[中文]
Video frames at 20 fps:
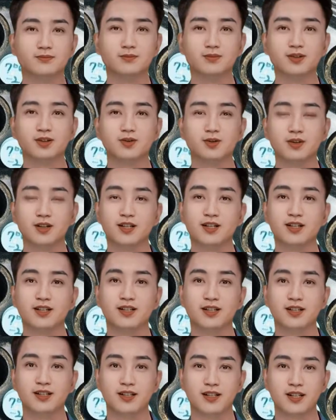针对可可
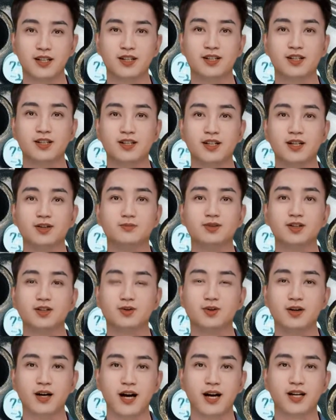及其衍生产品
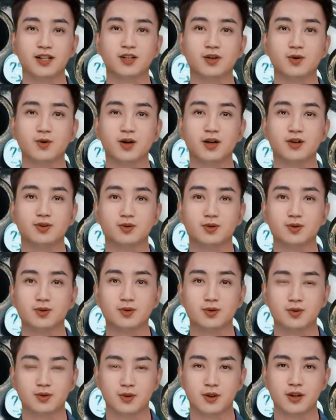所含之黄曲
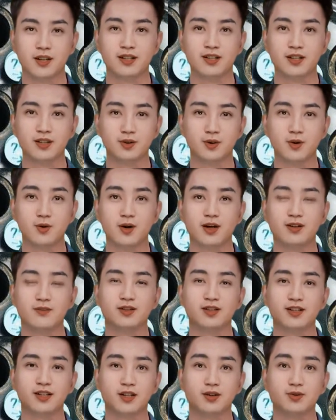毒素及多环
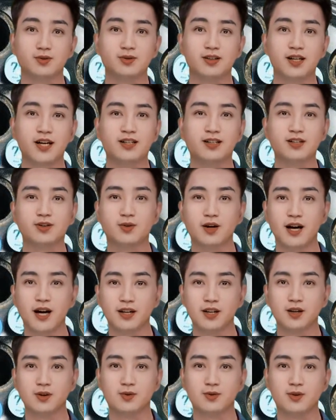芳香族碳氢化
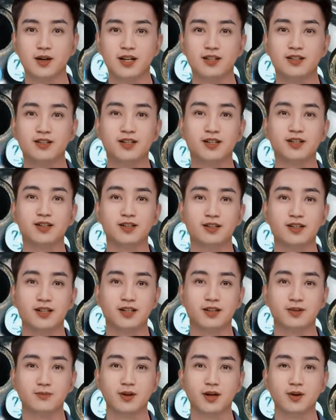合物 pos 进行
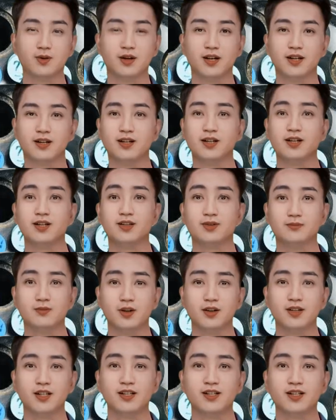检验把关，以
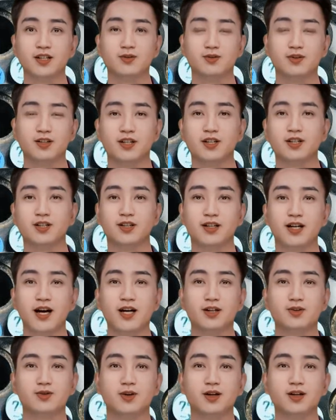保障消费者时的
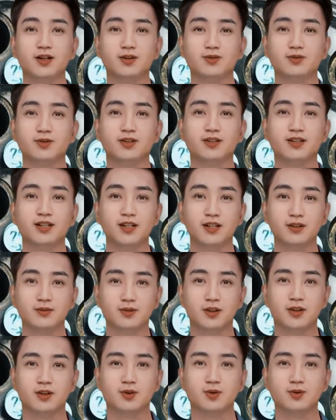安全，并建立
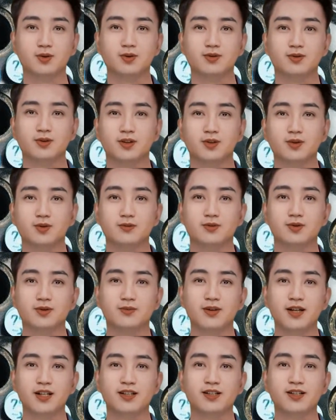民众对屏东品
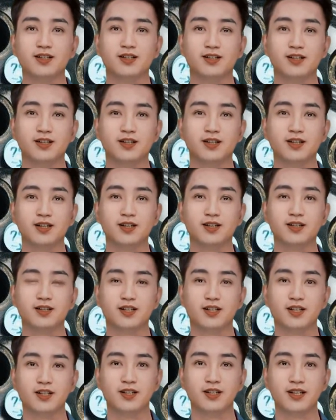牌的信心，
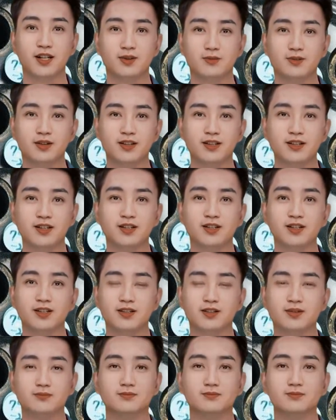提升产品竞争
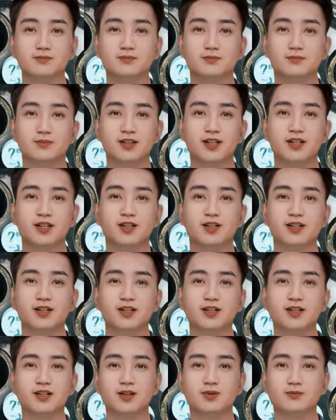力。截至
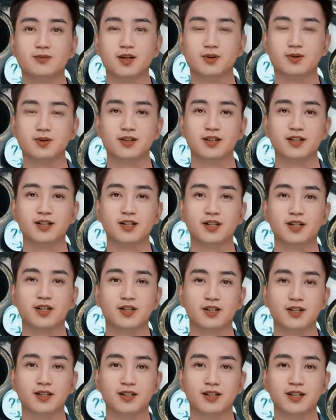一一年八月底，
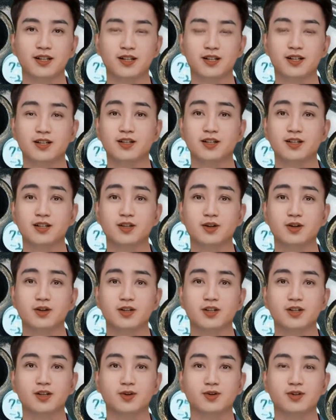只以检验可可豆
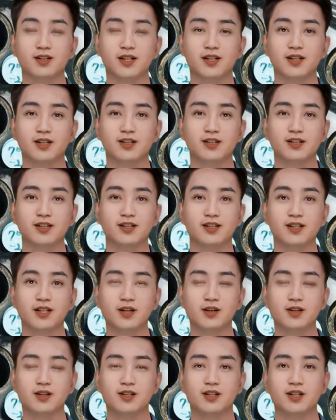十九件及
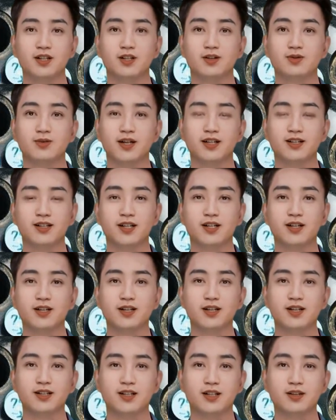巧克力十八件，
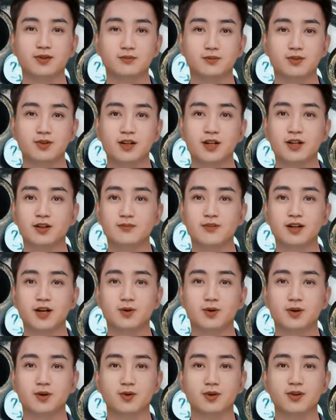皆符合法
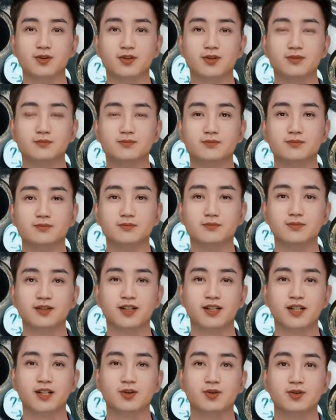规规范。
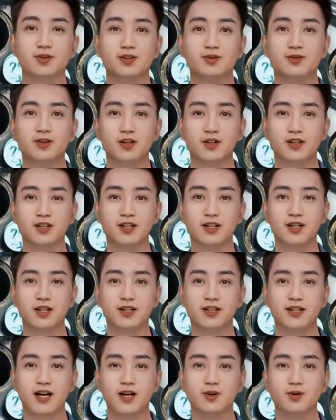检验中心表示，
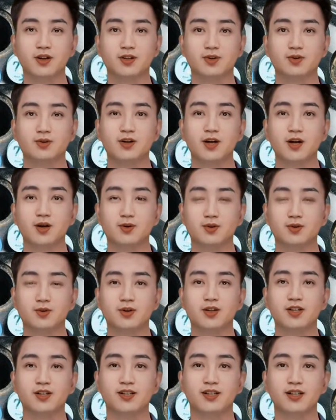台湾属高温
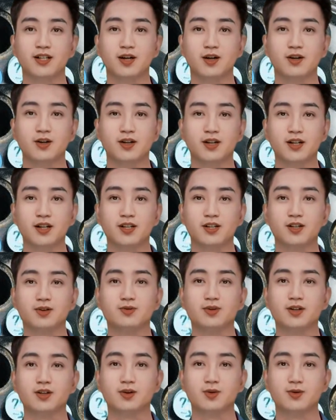多湿气候，食
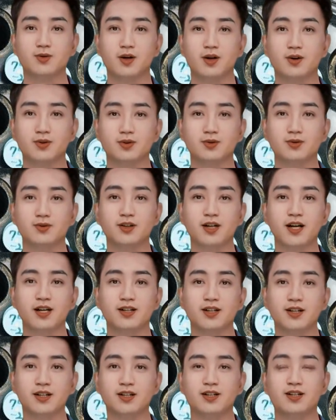品若保存不当，
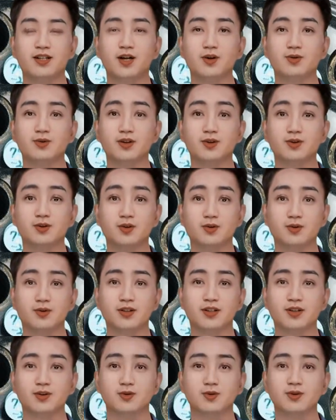易遭霉菌入
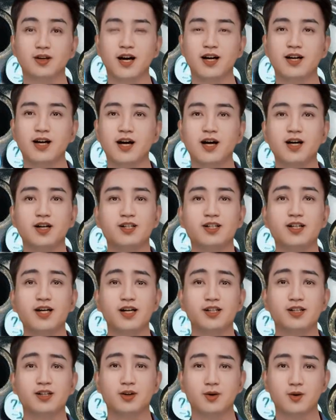侵污染而
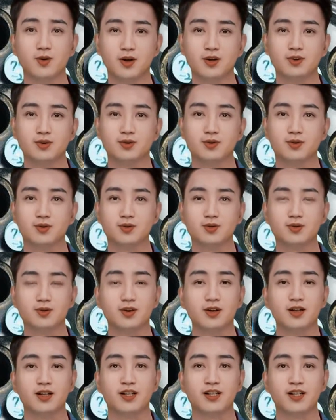产生黄曲毒
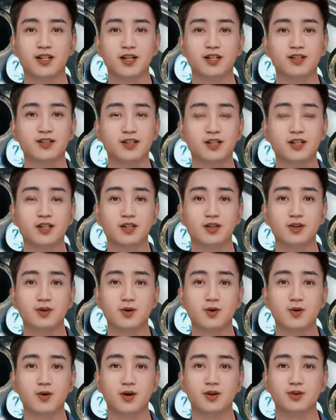素，长期食
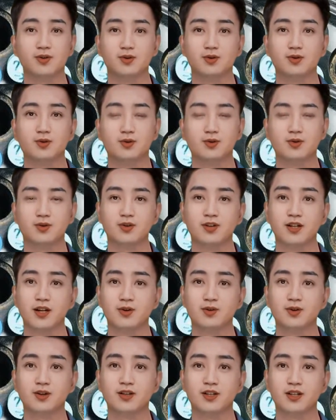用黄曲毒素
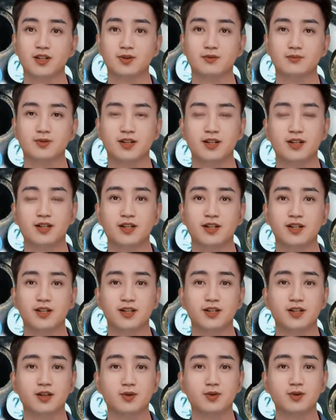超标的食品，
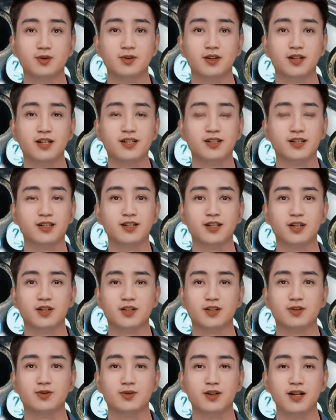可能会对肝脏造
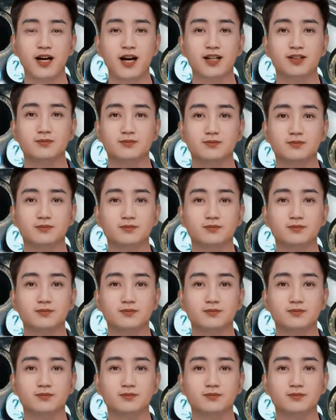成损害。